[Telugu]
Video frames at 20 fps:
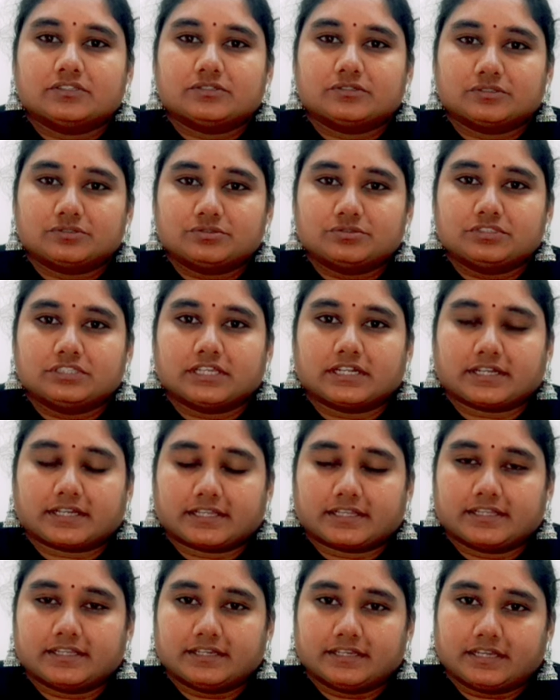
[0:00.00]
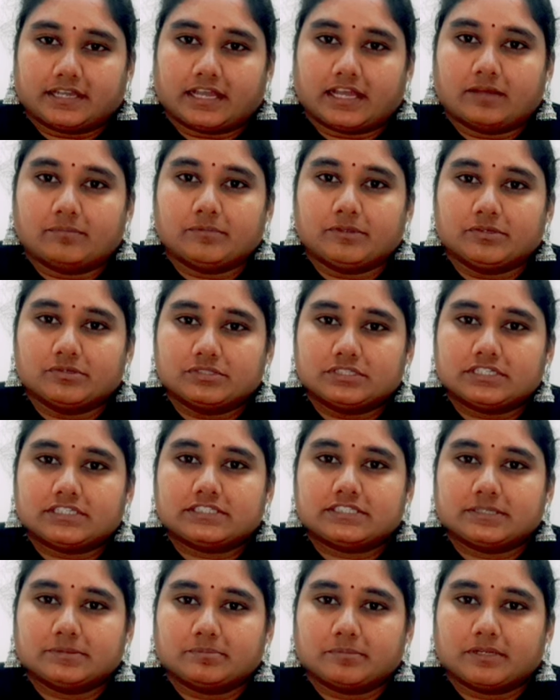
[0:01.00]
సో చూసారు కదా ఆ
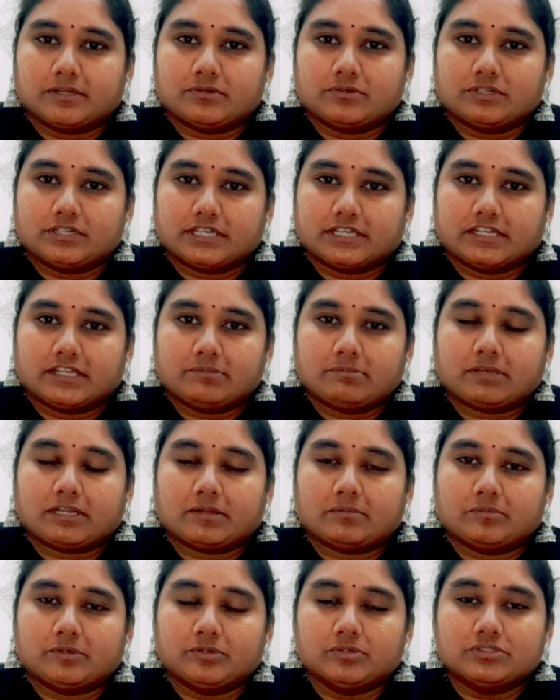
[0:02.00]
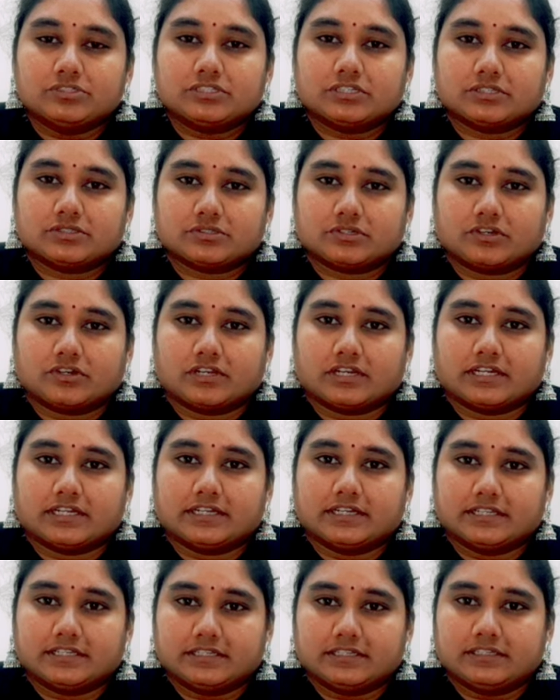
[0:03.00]
మ్యూజిక్ సింబల్ ఉంటేనే మనం యూజ్
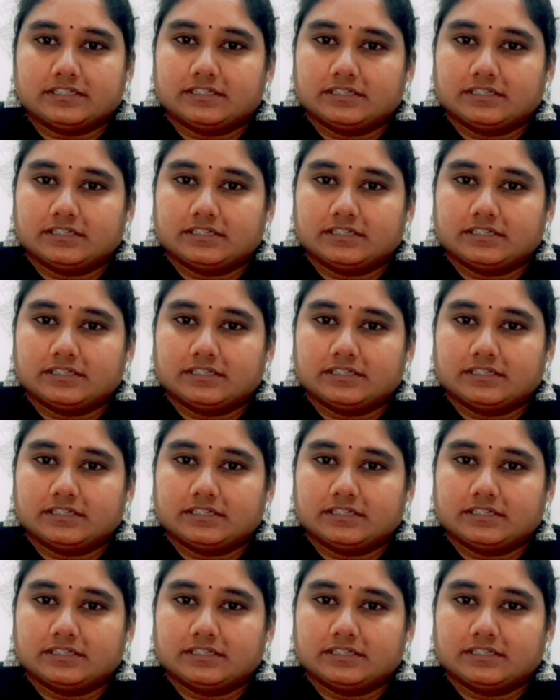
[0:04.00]
చేసుకోవాలండి